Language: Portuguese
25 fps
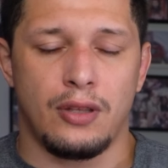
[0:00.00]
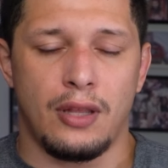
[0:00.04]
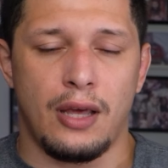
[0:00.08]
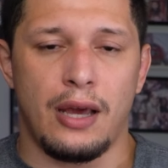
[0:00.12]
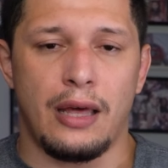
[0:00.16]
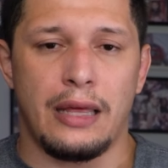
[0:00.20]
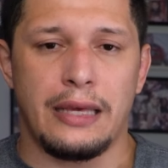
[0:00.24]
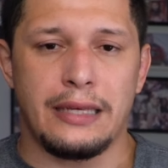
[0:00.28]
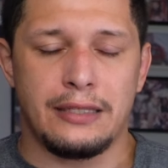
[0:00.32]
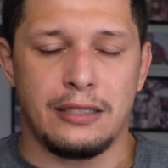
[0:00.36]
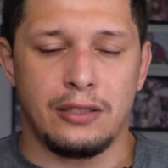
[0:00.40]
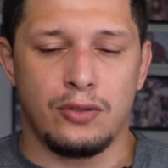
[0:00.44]

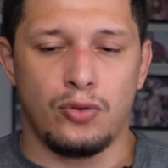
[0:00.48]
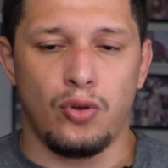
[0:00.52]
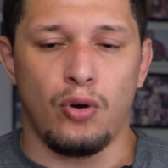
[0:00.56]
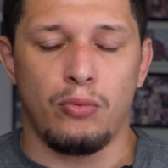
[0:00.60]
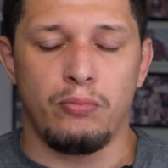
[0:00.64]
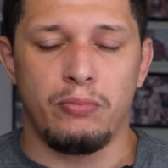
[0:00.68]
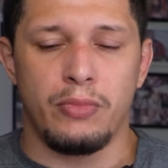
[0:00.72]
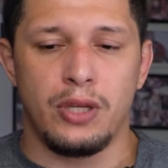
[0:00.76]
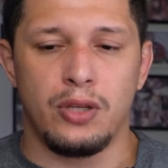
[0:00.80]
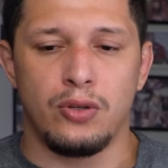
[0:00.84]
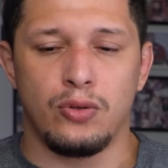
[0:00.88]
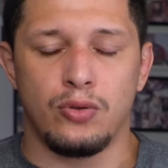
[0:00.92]
Né? Esse
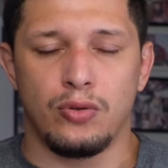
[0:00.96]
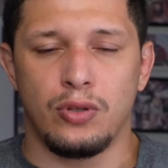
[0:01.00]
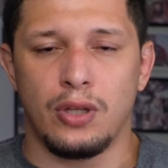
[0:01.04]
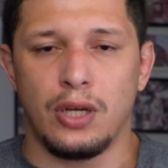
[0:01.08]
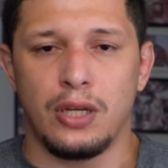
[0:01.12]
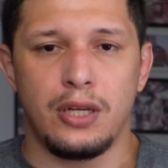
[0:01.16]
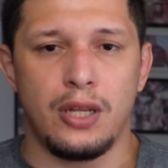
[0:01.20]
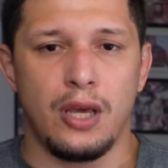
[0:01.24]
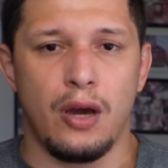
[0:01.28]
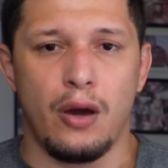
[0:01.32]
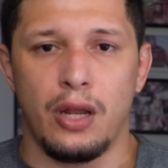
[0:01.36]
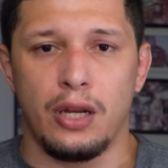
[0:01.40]
domínio do
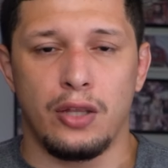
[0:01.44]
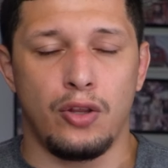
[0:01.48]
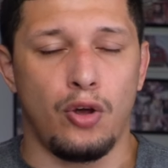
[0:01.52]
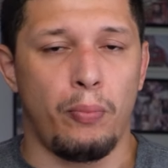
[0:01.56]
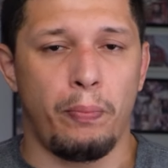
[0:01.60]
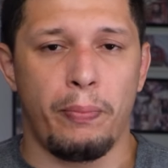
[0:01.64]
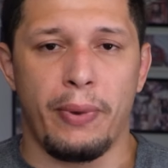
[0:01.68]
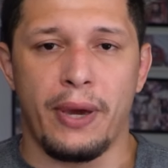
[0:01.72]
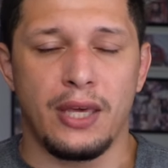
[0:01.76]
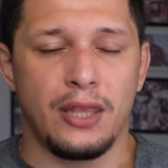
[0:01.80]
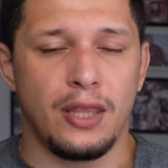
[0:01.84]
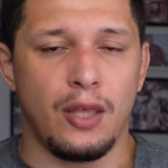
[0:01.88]
Daniel, ele
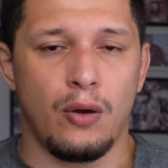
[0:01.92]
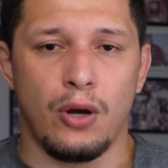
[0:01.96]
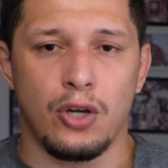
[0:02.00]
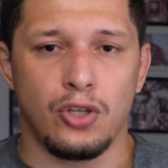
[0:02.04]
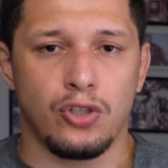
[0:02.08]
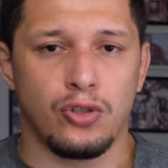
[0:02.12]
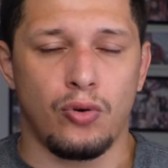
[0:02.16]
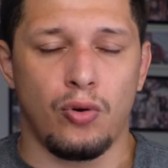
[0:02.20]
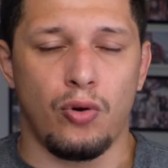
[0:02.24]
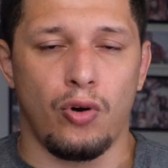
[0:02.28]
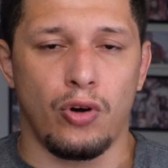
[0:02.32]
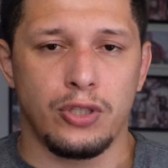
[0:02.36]
não perdeu
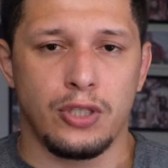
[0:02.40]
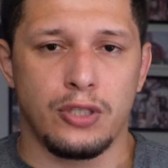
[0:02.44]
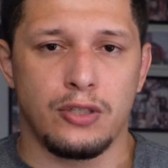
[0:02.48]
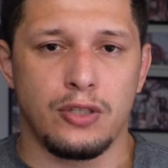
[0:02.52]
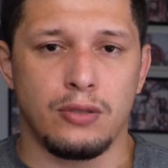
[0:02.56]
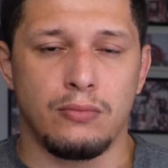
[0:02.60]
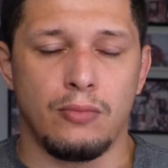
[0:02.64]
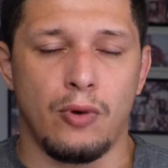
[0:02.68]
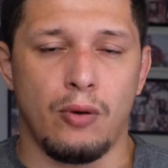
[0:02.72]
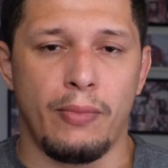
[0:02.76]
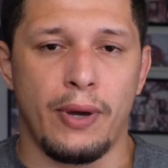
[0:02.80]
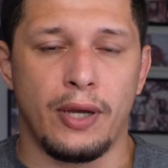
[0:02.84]
as
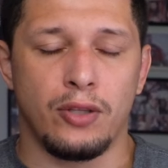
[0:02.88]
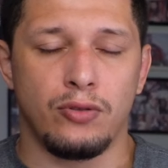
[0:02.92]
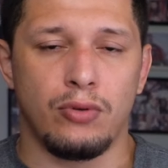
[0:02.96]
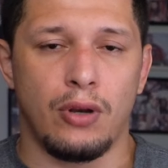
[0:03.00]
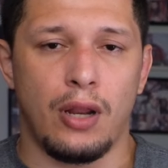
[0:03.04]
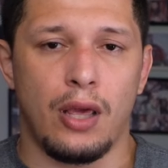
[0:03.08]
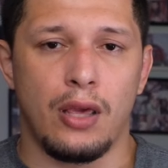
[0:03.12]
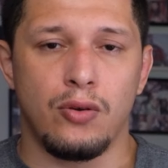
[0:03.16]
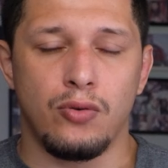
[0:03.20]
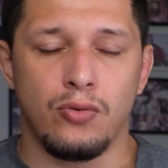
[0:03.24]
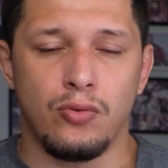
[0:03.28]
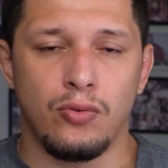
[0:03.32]
costas em momento
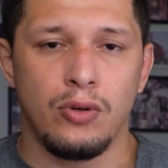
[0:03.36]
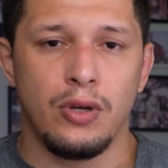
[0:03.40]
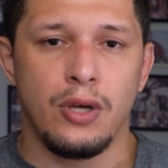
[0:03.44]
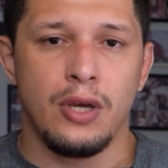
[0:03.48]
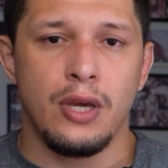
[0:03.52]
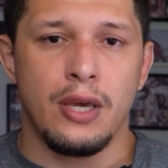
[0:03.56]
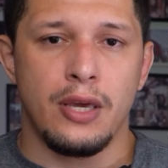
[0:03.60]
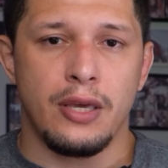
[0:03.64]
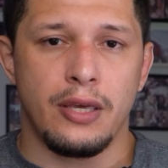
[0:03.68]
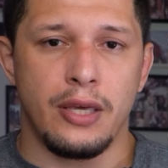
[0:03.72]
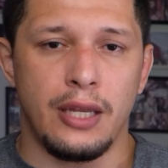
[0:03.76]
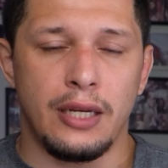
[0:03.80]
nenhum
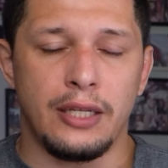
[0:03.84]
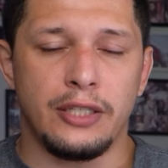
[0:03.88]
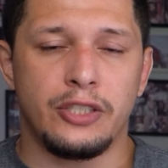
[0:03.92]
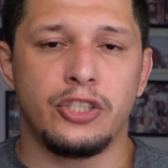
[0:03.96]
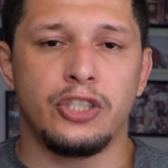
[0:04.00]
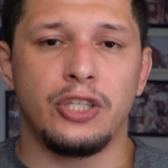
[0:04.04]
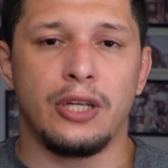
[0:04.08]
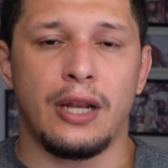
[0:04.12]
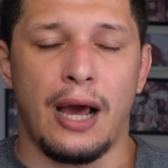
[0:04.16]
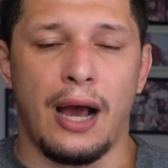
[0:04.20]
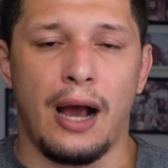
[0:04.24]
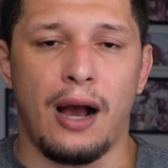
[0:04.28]
e ele
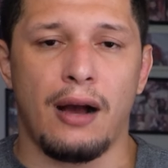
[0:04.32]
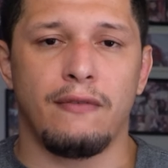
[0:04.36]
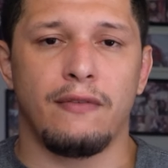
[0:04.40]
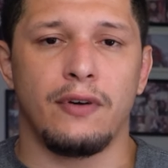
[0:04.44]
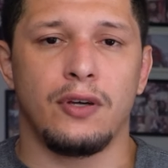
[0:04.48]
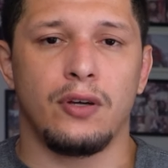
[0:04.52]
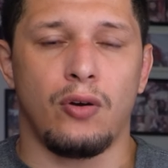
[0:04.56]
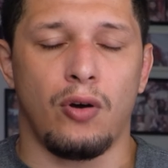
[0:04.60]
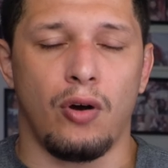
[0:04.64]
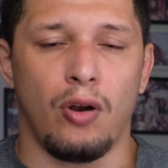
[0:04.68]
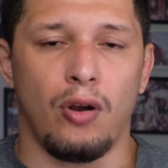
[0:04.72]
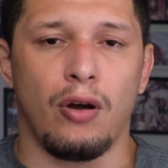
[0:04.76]

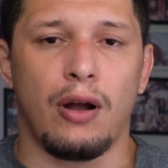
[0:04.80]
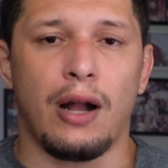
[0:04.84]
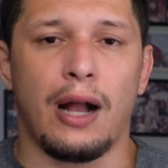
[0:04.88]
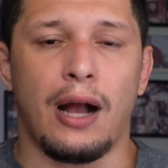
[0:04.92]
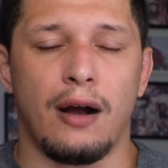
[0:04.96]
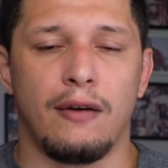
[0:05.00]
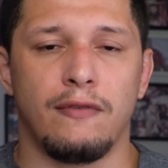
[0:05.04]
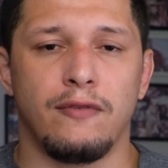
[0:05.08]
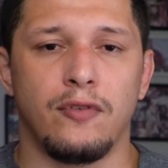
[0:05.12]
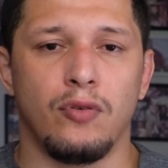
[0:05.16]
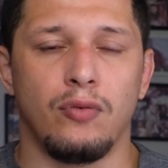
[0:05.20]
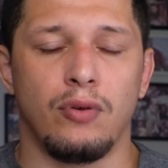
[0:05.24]
tirava e
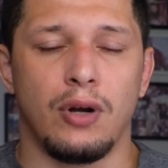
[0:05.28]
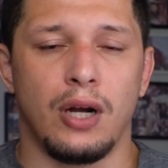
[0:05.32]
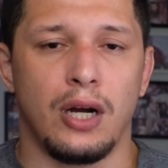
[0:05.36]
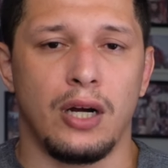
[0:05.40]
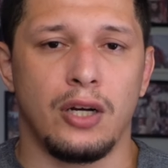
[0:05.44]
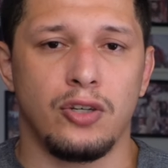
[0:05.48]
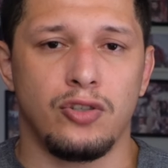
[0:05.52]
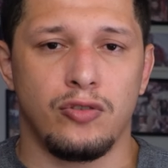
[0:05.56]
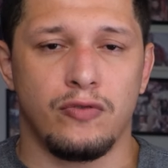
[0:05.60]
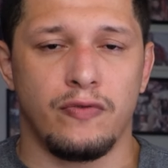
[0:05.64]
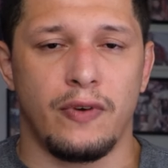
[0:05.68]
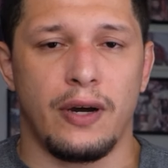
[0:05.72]
colocava o
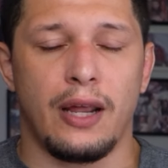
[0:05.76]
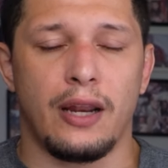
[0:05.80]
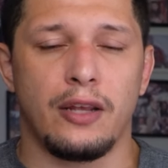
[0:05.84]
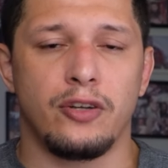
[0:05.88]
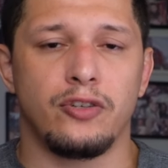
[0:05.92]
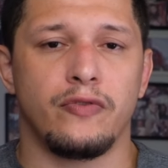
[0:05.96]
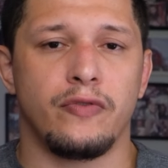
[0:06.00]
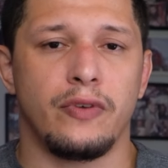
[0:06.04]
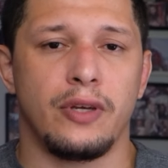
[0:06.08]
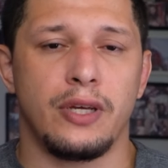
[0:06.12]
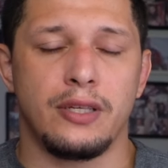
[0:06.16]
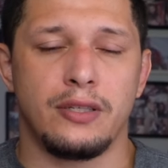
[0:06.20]
gancho
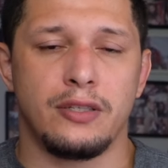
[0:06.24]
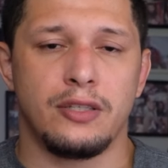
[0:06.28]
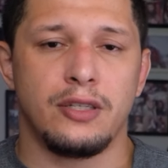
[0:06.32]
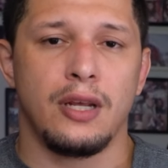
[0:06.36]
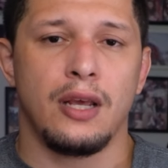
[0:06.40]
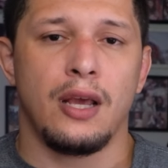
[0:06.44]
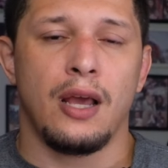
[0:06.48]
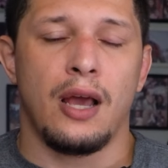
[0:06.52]
várias vezes.